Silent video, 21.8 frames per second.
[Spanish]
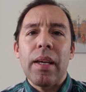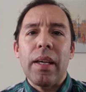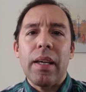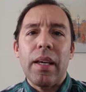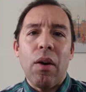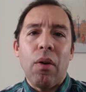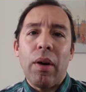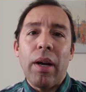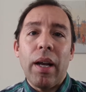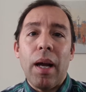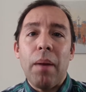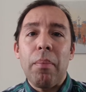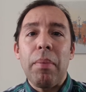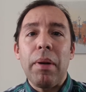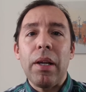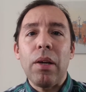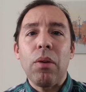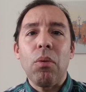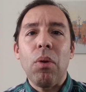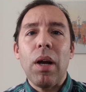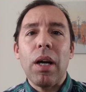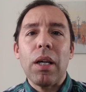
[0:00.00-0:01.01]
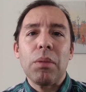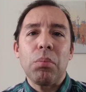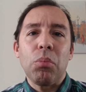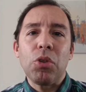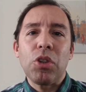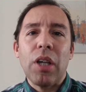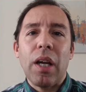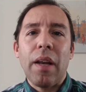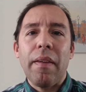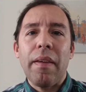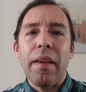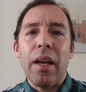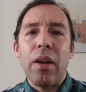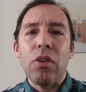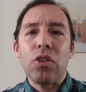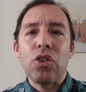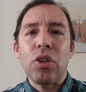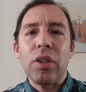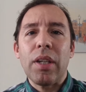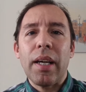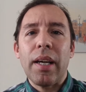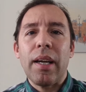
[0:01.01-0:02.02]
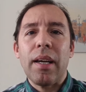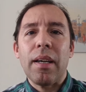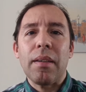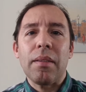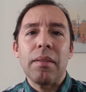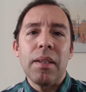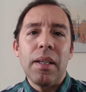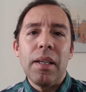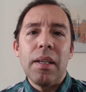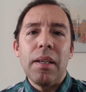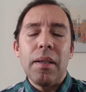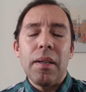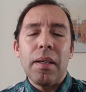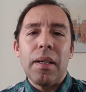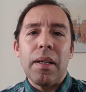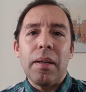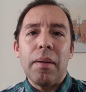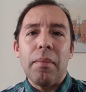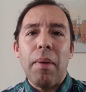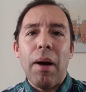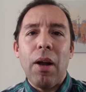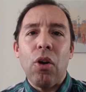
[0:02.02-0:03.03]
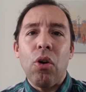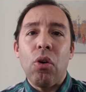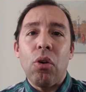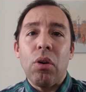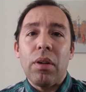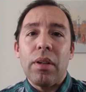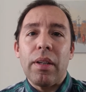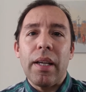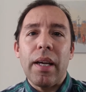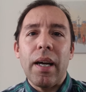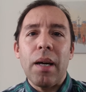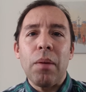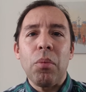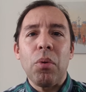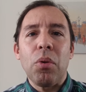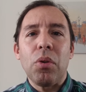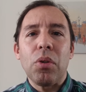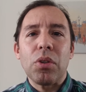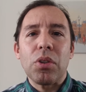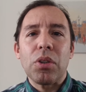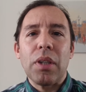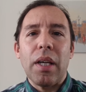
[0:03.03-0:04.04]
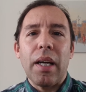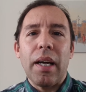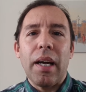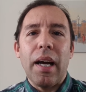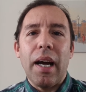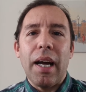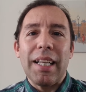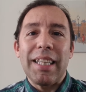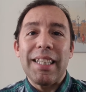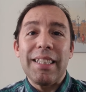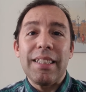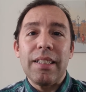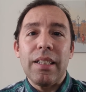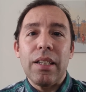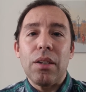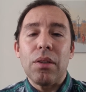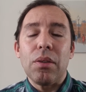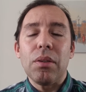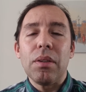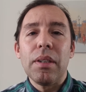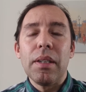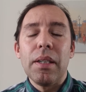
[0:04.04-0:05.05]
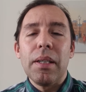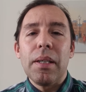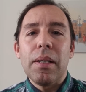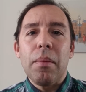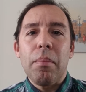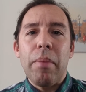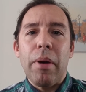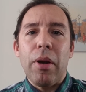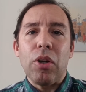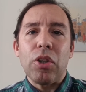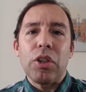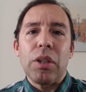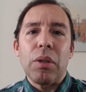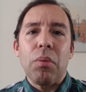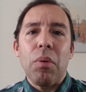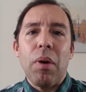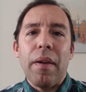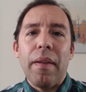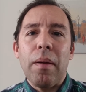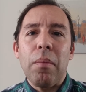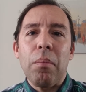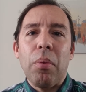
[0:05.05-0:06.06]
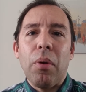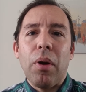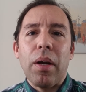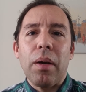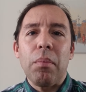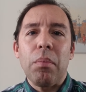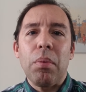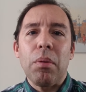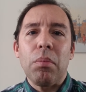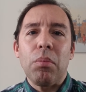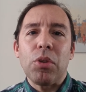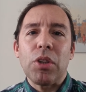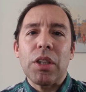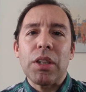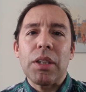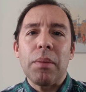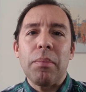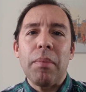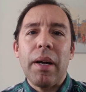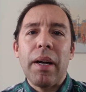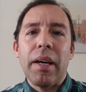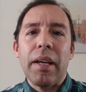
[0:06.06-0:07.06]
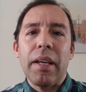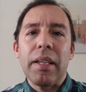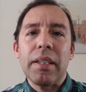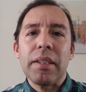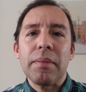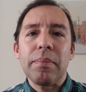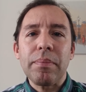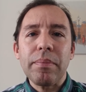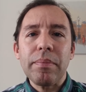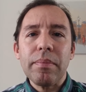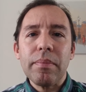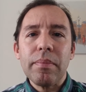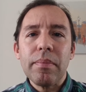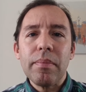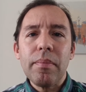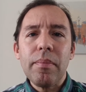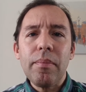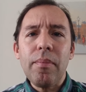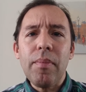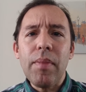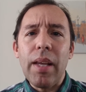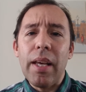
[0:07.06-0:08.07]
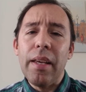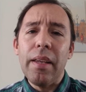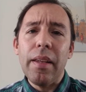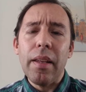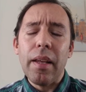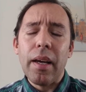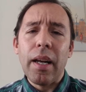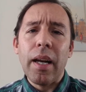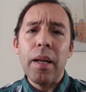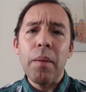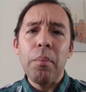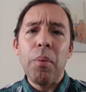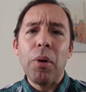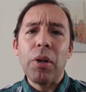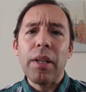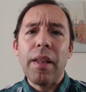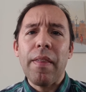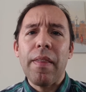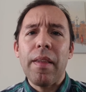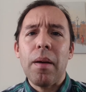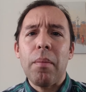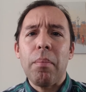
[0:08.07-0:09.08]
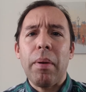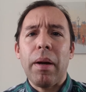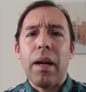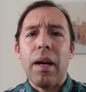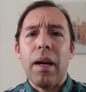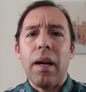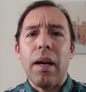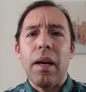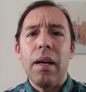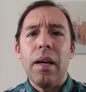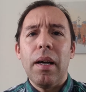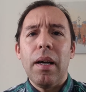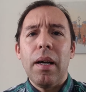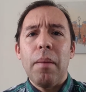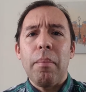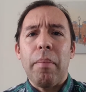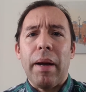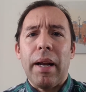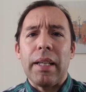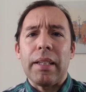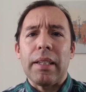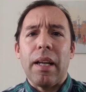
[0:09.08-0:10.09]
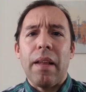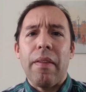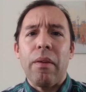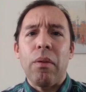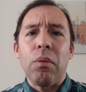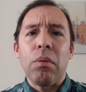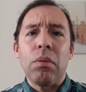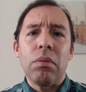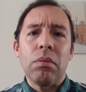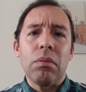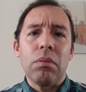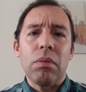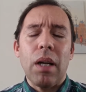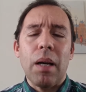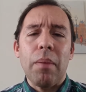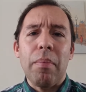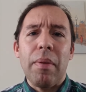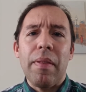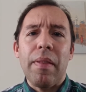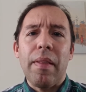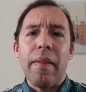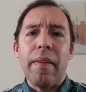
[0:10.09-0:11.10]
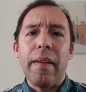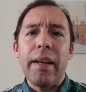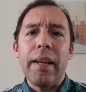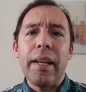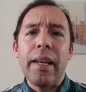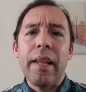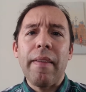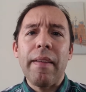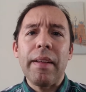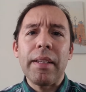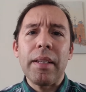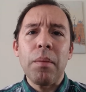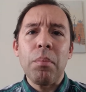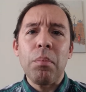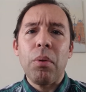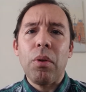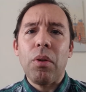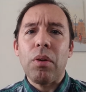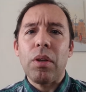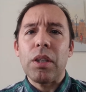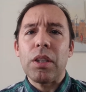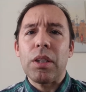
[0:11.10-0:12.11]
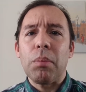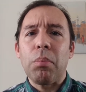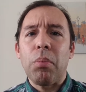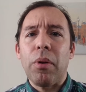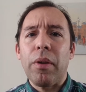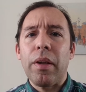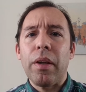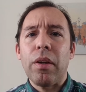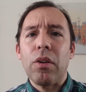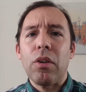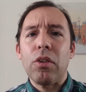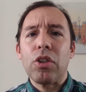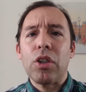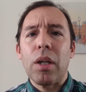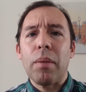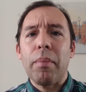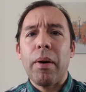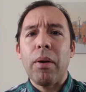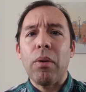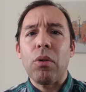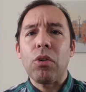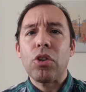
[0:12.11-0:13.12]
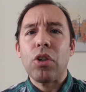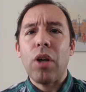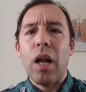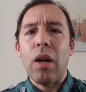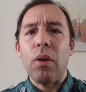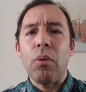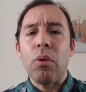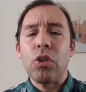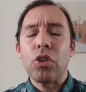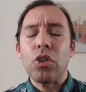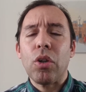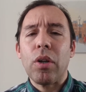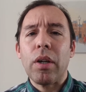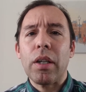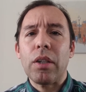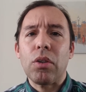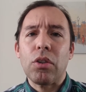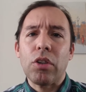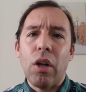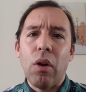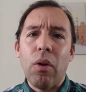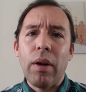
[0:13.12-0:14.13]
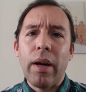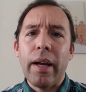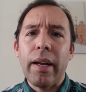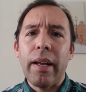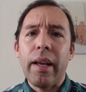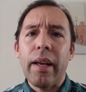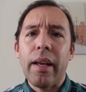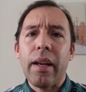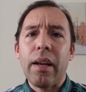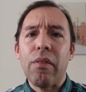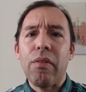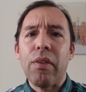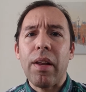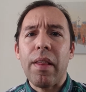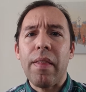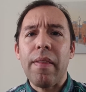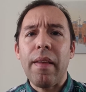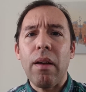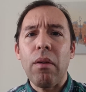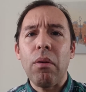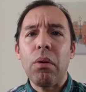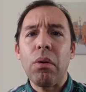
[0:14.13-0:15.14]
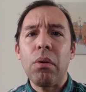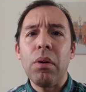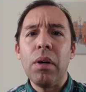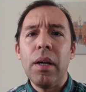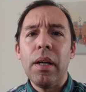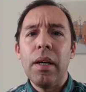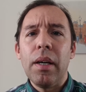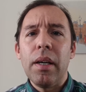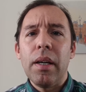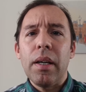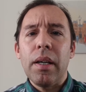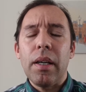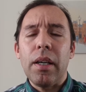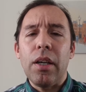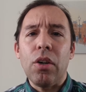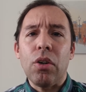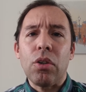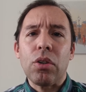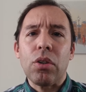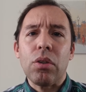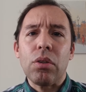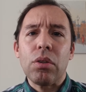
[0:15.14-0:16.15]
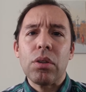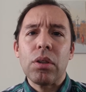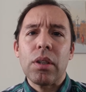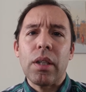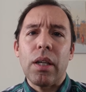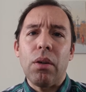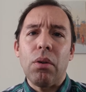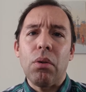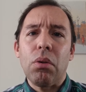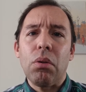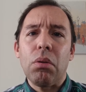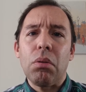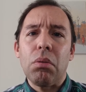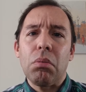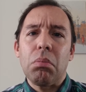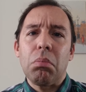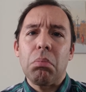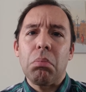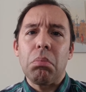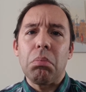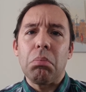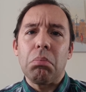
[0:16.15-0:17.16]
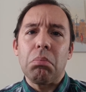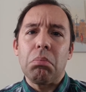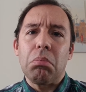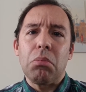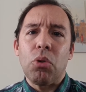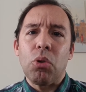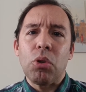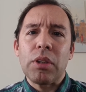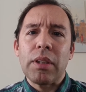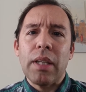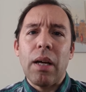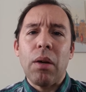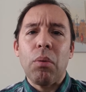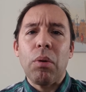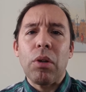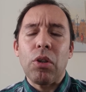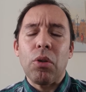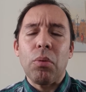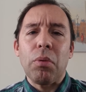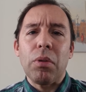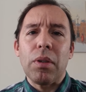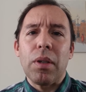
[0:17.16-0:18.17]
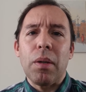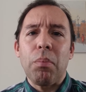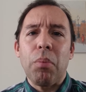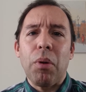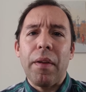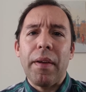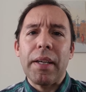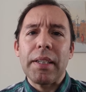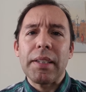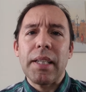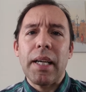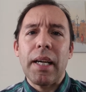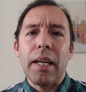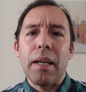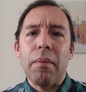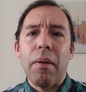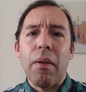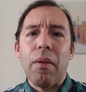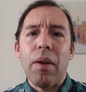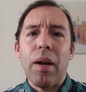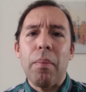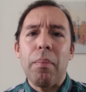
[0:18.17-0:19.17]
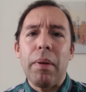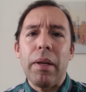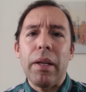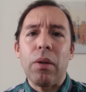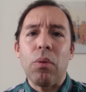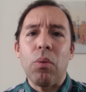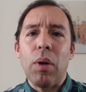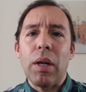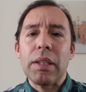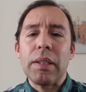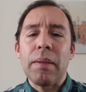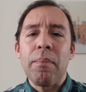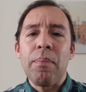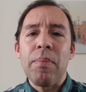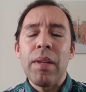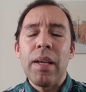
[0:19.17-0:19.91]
que aunque las películas muchas de ellas no son de gran valor digamos artístico, pero sí guardan por ejemplo muchas imágenes y de gran importancia para, para trazar una especie de línea de tiempo donde se pueden observar unos, algunos objetos a que haré referencia luego y otros que luego mm, no están cuando después de que se han grabado las películas.